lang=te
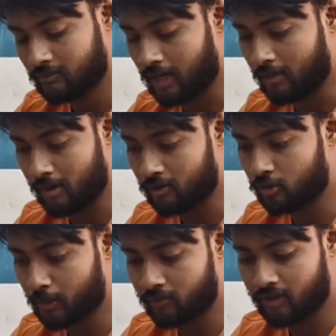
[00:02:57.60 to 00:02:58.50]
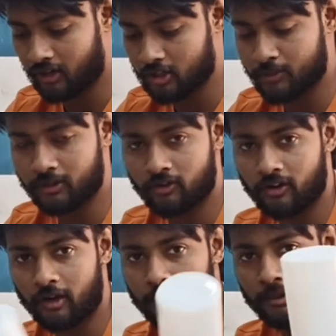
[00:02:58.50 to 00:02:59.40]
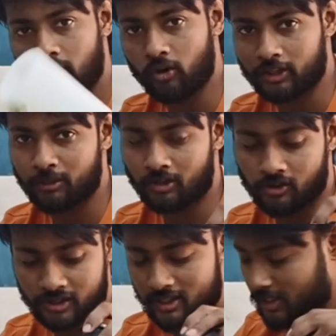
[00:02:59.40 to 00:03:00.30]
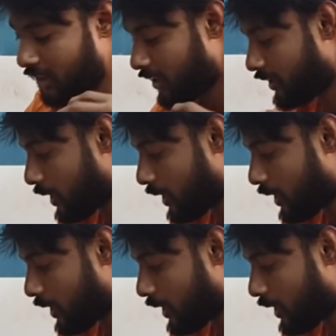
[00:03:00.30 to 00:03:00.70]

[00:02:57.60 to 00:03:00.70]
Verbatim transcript: మళ్ళీ మనం టూ పాయింట్ ఫైవ్ కిలోస్ పెట్టుకున్నాం కాబట్టి మనకు కొత్త బట్టలు వచ్చేసింది